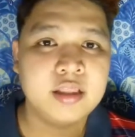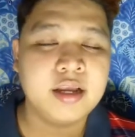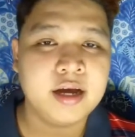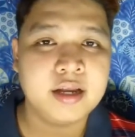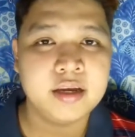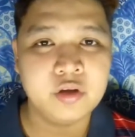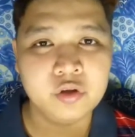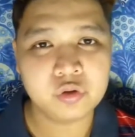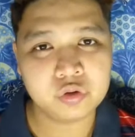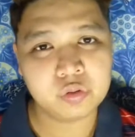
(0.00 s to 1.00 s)
na
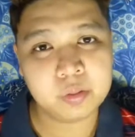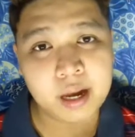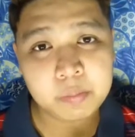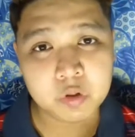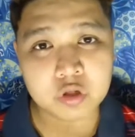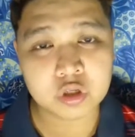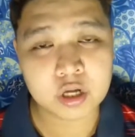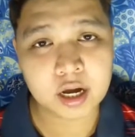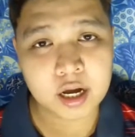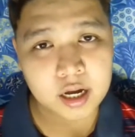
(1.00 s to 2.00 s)
nag-YouTube tapos
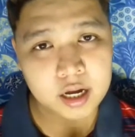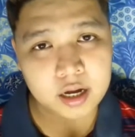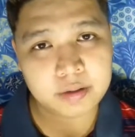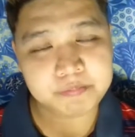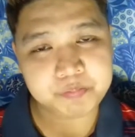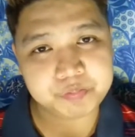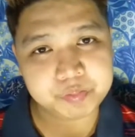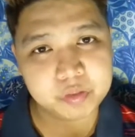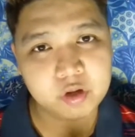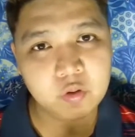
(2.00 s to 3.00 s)
uh,
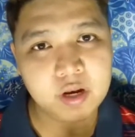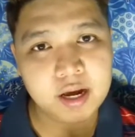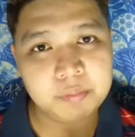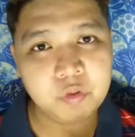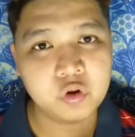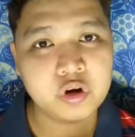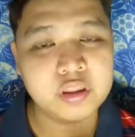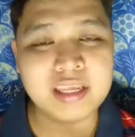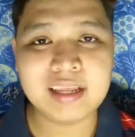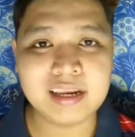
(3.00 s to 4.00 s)
nawala po or
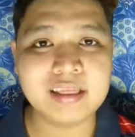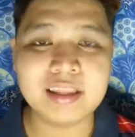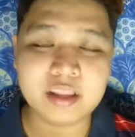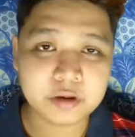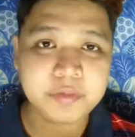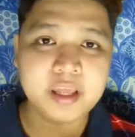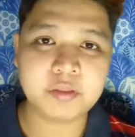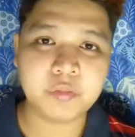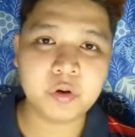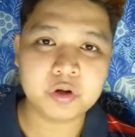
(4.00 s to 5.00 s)
dinilit,
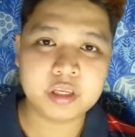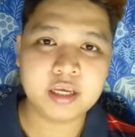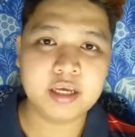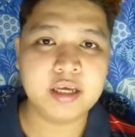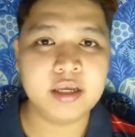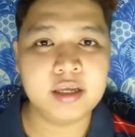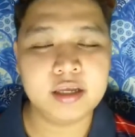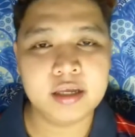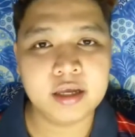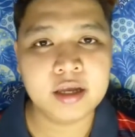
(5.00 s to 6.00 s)
dinerminate po ni
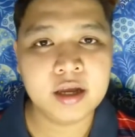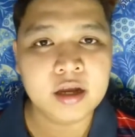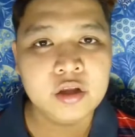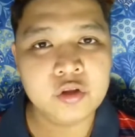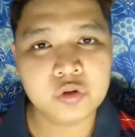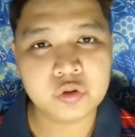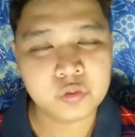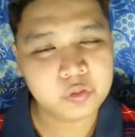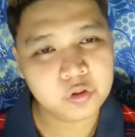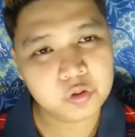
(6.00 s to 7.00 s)

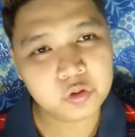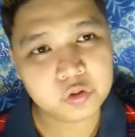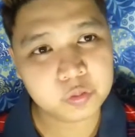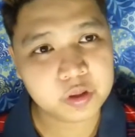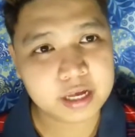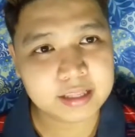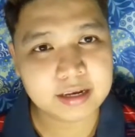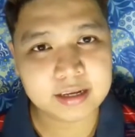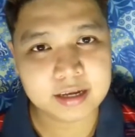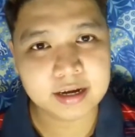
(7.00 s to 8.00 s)
YouTube yung YouTube
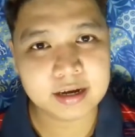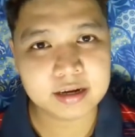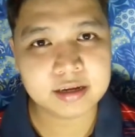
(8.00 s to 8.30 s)
channel niya